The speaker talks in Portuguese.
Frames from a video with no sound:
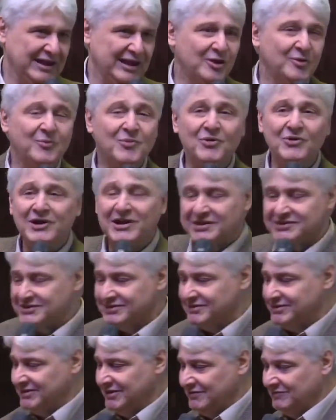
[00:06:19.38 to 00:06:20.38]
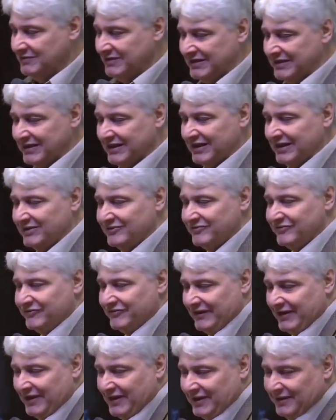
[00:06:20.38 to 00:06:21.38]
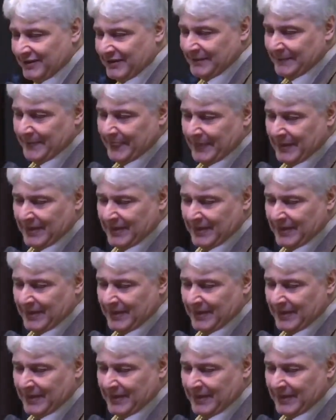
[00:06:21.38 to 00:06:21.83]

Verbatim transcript: é uma oração que revela